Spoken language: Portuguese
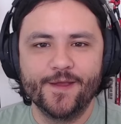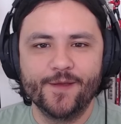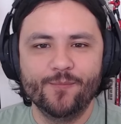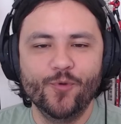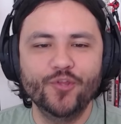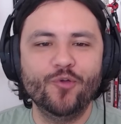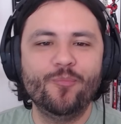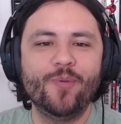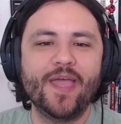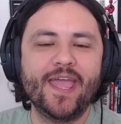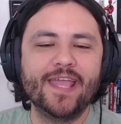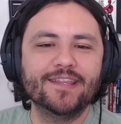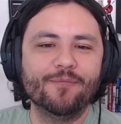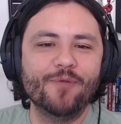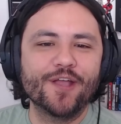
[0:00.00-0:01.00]
Muito bem,
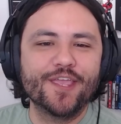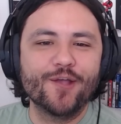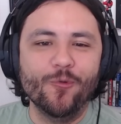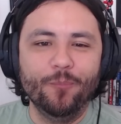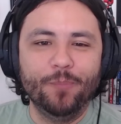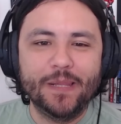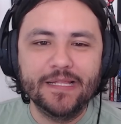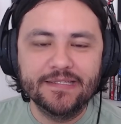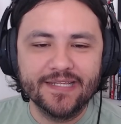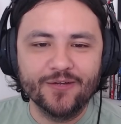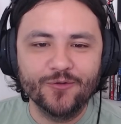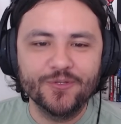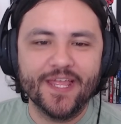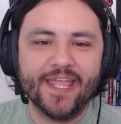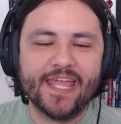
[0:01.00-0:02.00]
estamos aqui com o
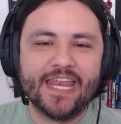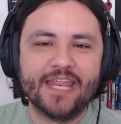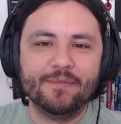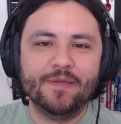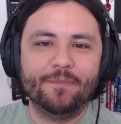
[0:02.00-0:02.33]
plantão The Enemy